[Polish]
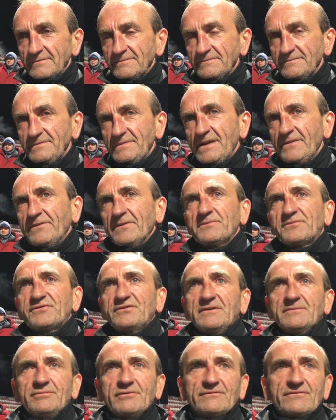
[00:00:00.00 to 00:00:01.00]
Nie wiem, czy
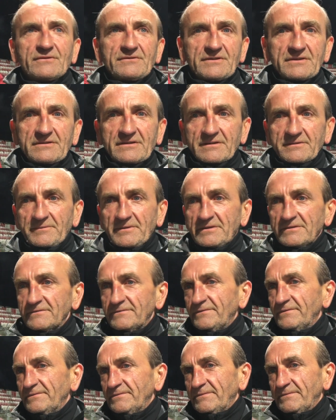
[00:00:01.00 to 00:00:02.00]
nie było wolnych terminów.
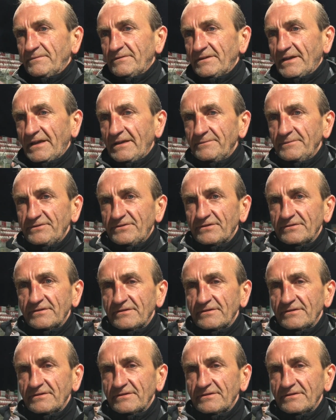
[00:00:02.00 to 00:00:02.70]
Wydaje mi się,